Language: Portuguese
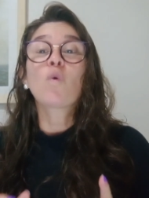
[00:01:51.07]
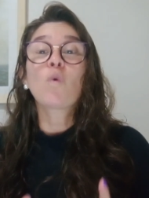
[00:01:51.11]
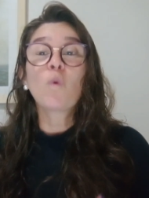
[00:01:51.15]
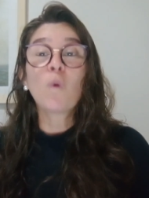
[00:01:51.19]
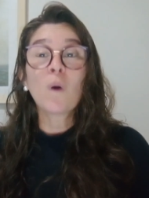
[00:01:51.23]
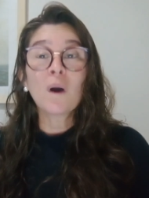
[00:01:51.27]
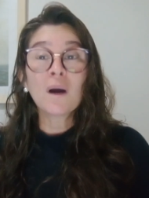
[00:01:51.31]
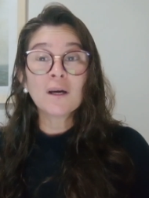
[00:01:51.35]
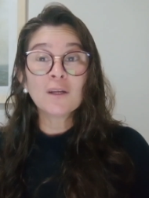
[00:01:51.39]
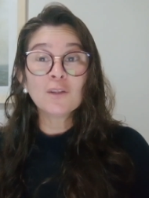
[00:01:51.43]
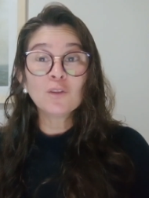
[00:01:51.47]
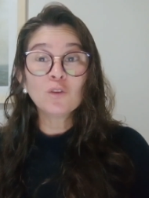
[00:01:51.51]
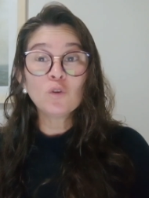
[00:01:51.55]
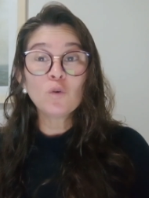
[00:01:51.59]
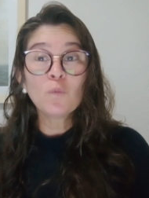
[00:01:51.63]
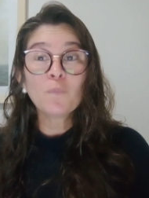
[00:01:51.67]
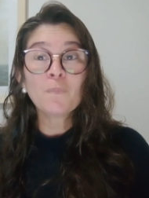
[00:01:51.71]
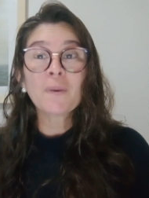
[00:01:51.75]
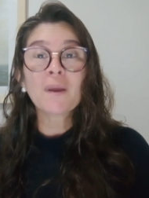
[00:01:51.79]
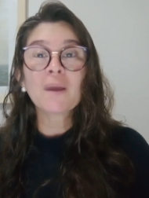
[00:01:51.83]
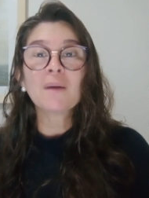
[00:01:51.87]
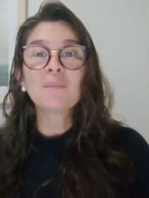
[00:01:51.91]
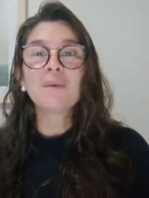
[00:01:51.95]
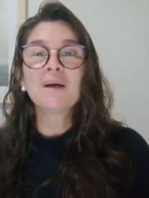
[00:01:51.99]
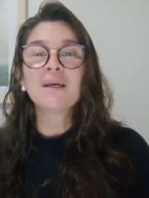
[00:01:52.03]
quando
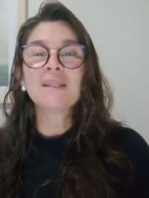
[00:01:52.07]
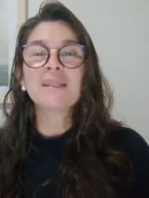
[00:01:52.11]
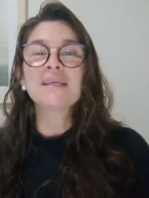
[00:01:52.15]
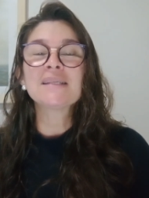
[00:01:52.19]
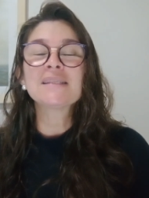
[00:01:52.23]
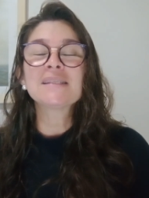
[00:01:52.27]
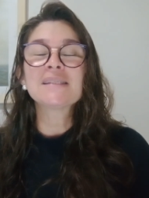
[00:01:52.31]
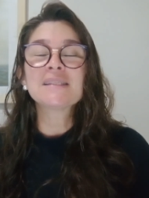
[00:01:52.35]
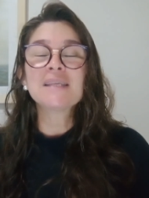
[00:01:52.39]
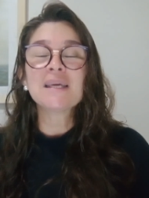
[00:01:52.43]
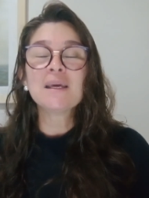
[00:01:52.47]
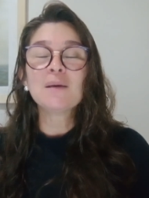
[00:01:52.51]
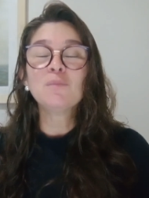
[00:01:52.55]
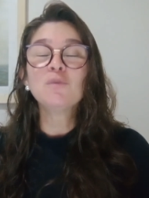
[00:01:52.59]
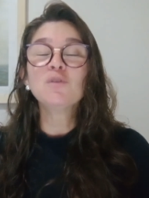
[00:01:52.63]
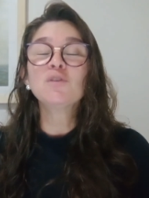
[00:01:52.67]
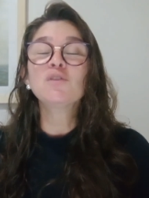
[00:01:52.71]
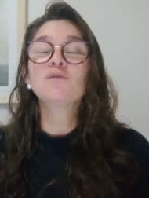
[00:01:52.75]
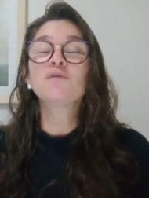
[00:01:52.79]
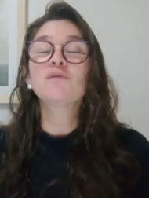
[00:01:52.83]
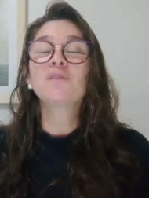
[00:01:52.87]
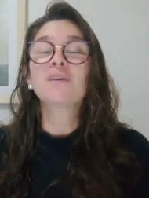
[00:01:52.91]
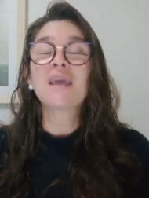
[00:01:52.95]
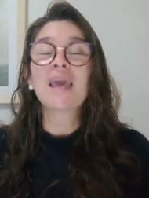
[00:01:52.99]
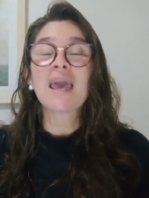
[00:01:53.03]

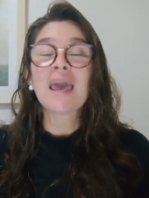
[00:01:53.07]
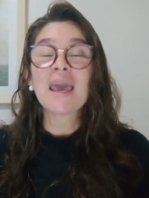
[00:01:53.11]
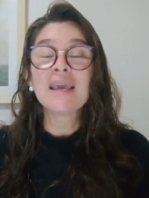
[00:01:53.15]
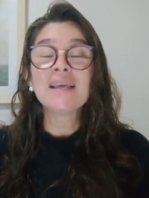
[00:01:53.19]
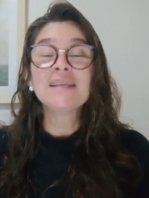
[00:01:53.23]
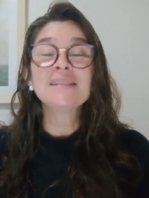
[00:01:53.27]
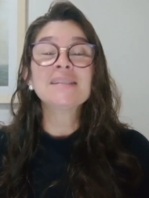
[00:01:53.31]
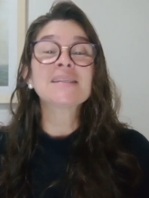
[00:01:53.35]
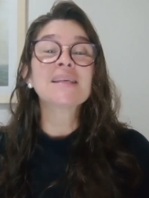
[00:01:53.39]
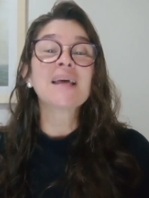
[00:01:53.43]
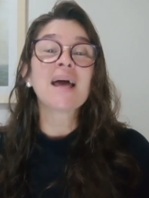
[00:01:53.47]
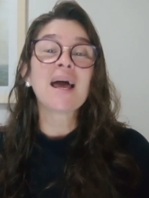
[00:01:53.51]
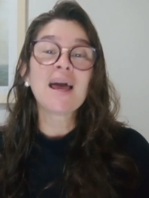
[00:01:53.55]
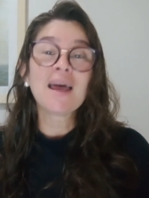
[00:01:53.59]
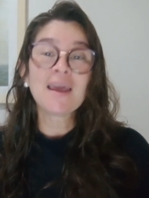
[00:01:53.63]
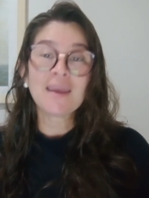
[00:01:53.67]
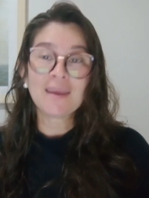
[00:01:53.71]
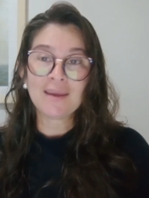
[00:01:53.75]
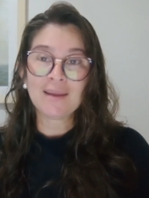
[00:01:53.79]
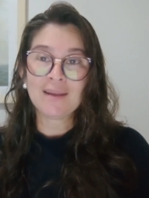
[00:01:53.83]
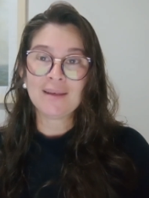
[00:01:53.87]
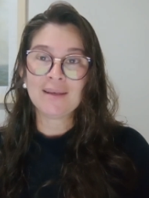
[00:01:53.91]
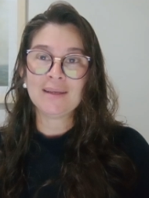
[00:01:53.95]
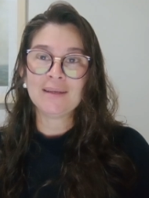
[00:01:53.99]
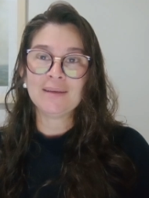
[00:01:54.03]
permanecemos fiéis a
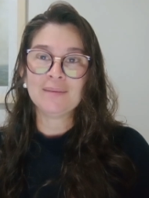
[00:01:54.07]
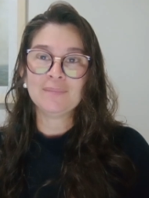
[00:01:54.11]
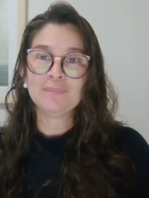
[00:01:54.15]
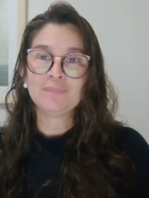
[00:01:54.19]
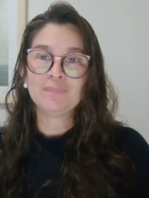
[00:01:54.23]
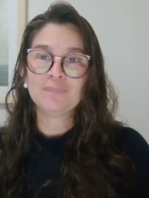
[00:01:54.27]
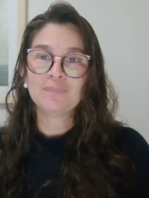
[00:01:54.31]
Ele.